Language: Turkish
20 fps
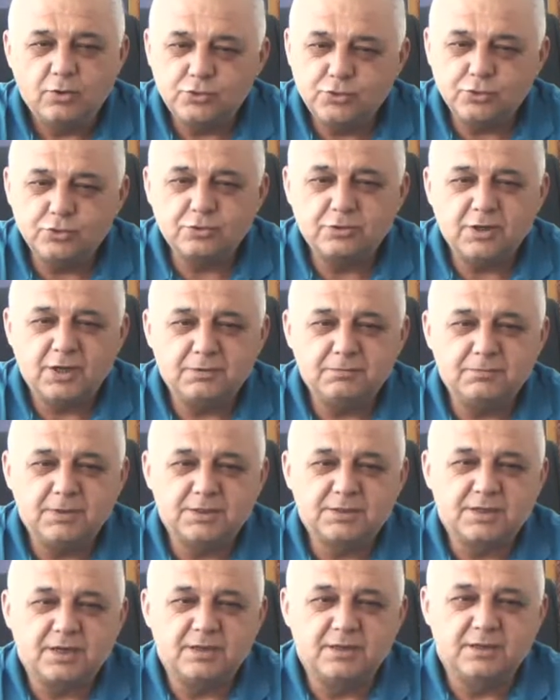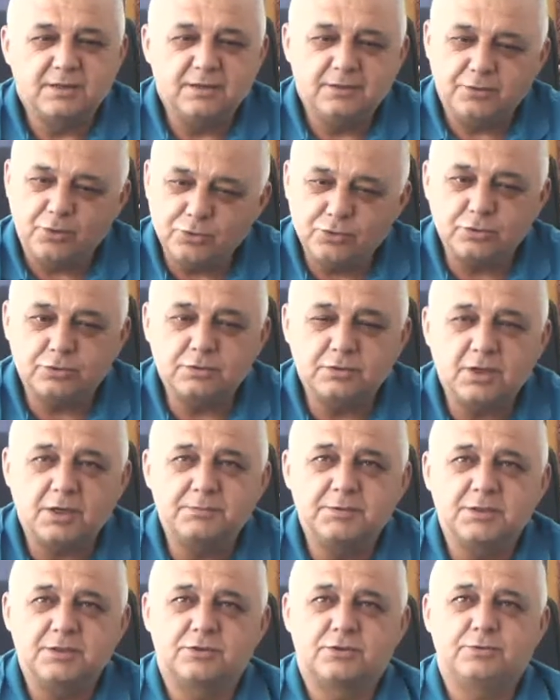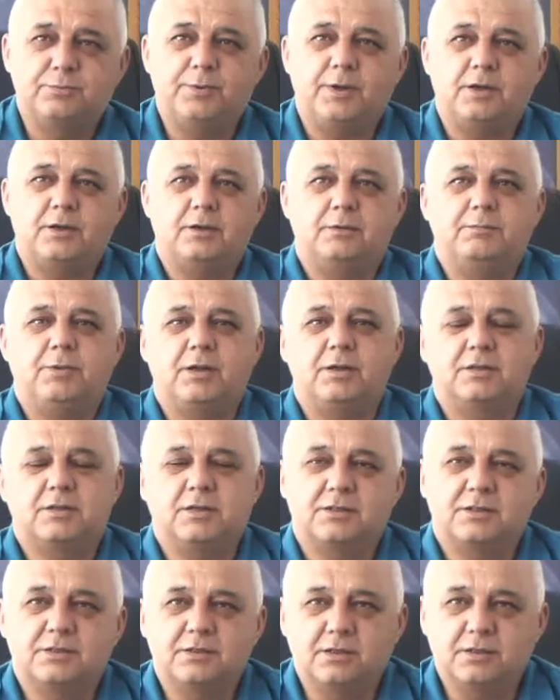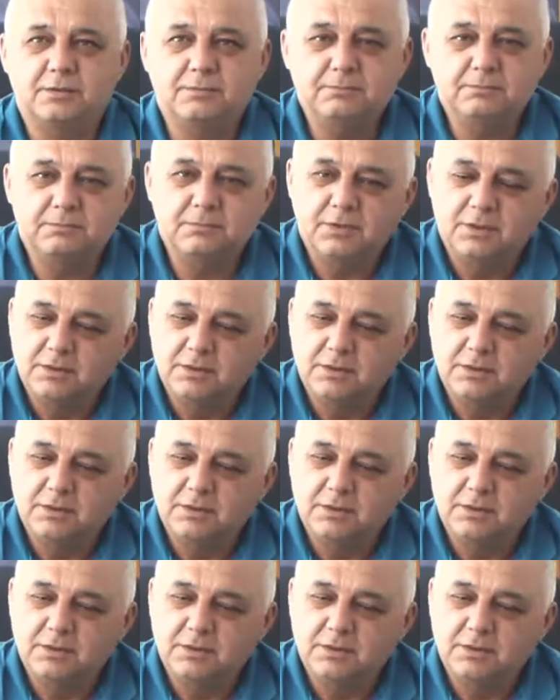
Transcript: O çocukların başkan dedi. O çocuklar bize süper balı taşı dedim.